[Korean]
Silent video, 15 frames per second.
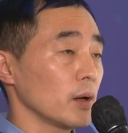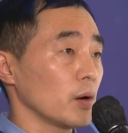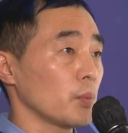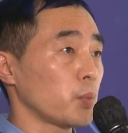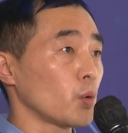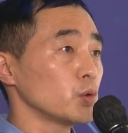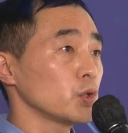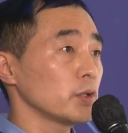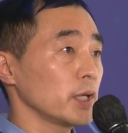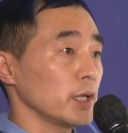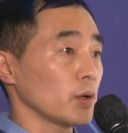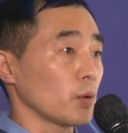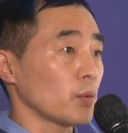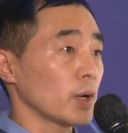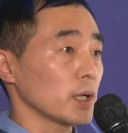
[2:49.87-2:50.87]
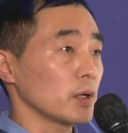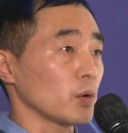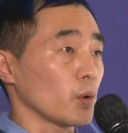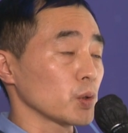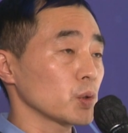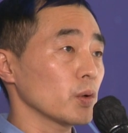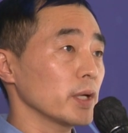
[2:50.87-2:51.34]
어, 본연의 역할을
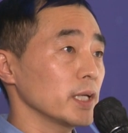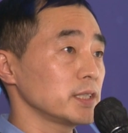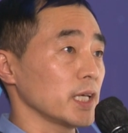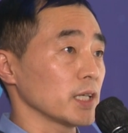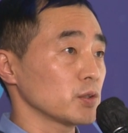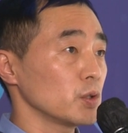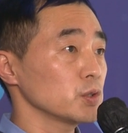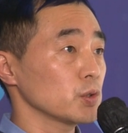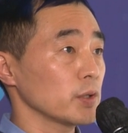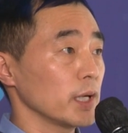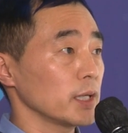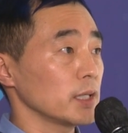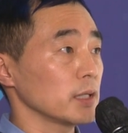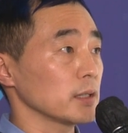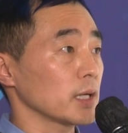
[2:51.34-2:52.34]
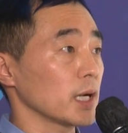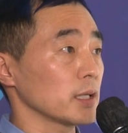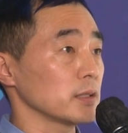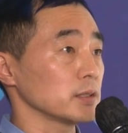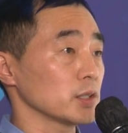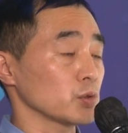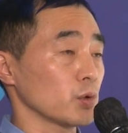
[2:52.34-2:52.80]
어떻게 재설정해야
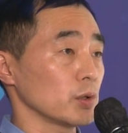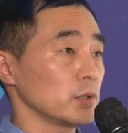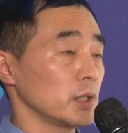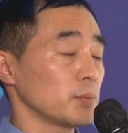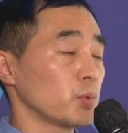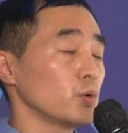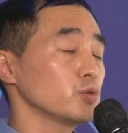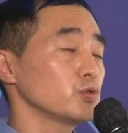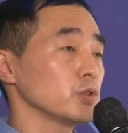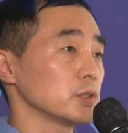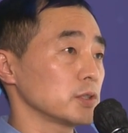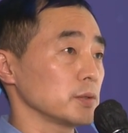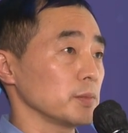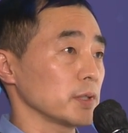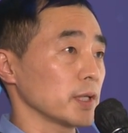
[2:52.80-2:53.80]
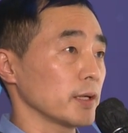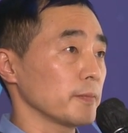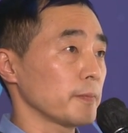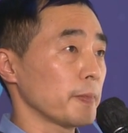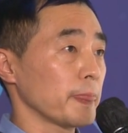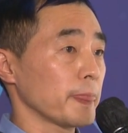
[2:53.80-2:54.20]
되는가를 이제 저희들이 볼 수 있습니다.